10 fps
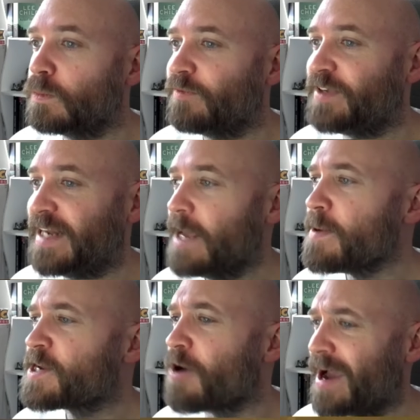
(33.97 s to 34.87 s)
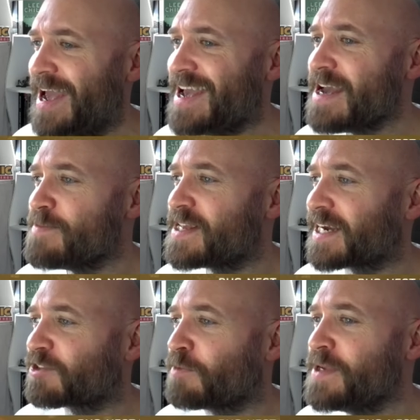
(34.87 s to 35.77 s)
Wie lebe ich nur? Hä? Bin ich
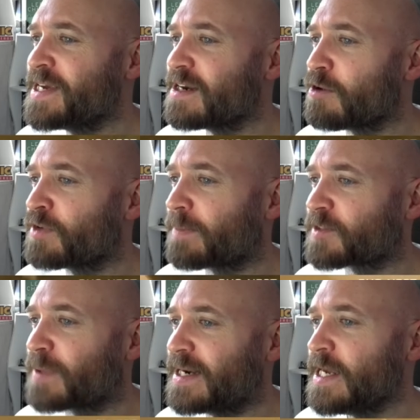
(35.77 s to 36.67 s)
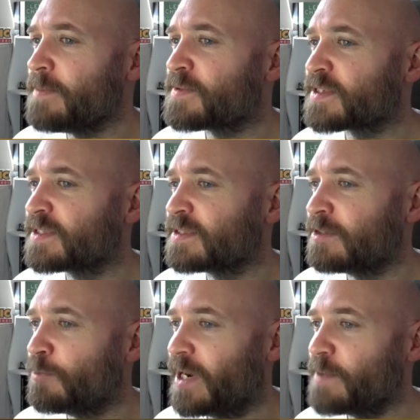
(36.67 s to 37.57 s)
gerade durch Minen gelaufen und habe das überlebt?
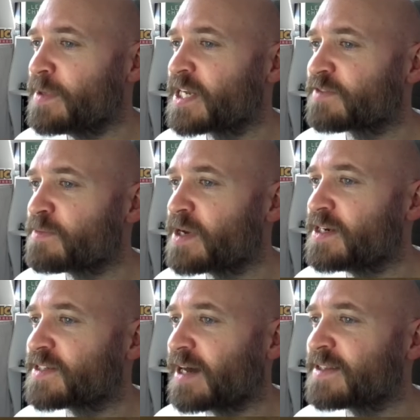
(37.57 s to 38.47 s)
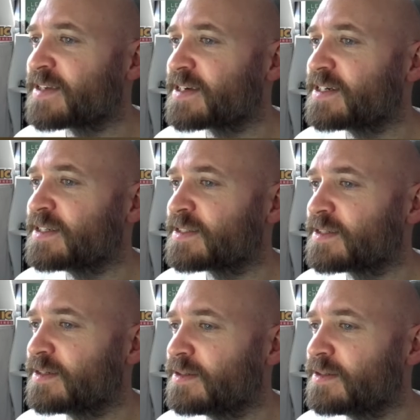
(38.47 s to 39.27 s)
Überlebt man das, wenn man in dieser Anzeige ist?